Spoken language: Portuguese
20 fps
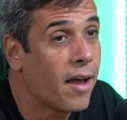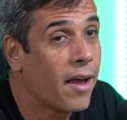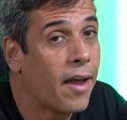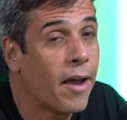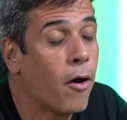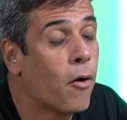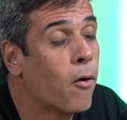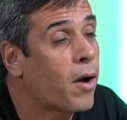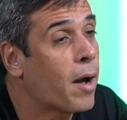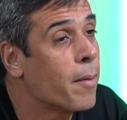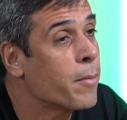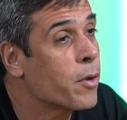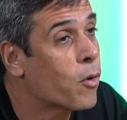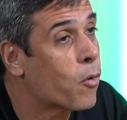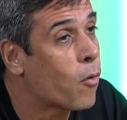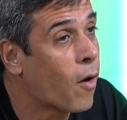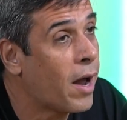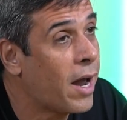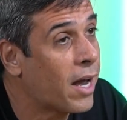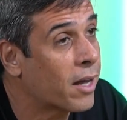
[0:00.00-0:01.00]
É o caminho
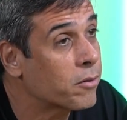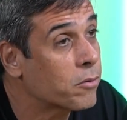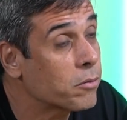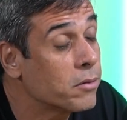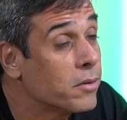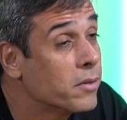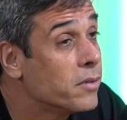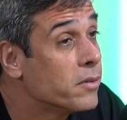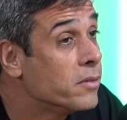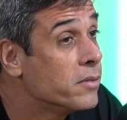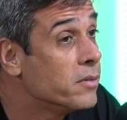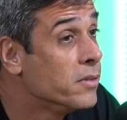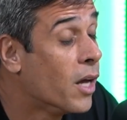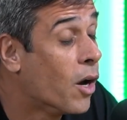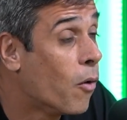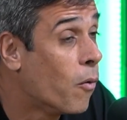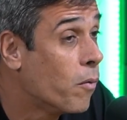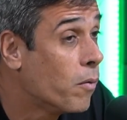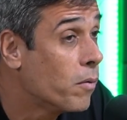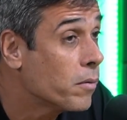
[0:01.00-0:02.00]
correto?
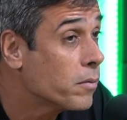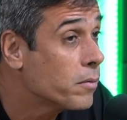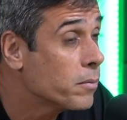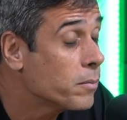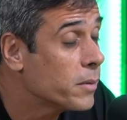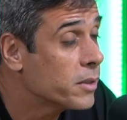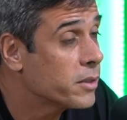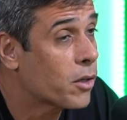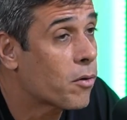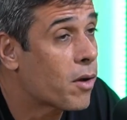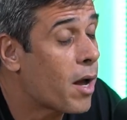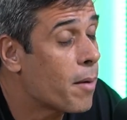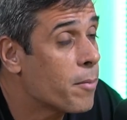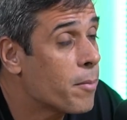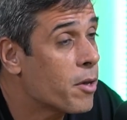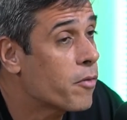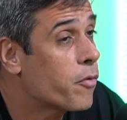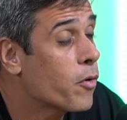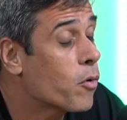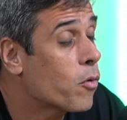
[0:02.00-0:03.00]
Não mas era o
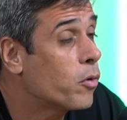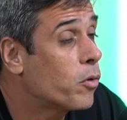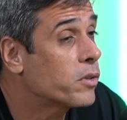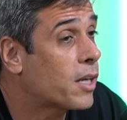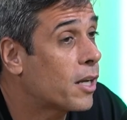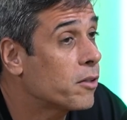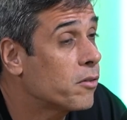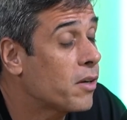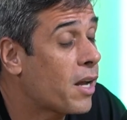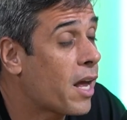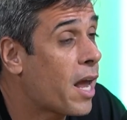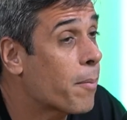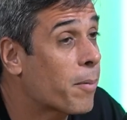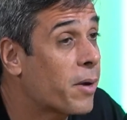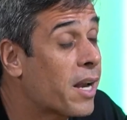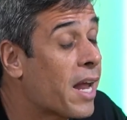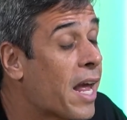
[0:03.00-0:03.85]
caminho que foi encontrado na época.